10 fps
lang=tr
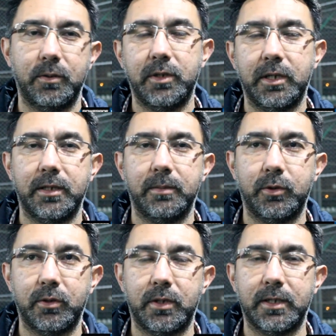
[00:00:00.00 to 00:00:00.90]
Öncelikle
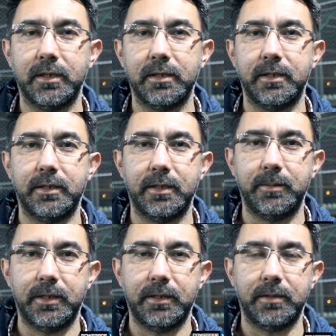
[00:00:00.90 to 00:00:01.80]
bütün arkadaşları
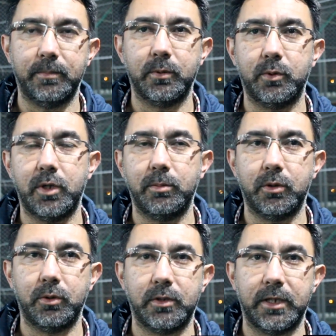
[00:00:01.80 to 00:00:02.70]
tebrik ederim. Güzel bir
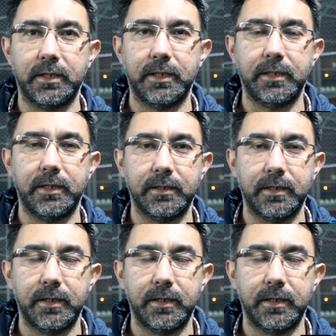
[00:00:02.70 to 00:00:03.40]
oyun sergilediler.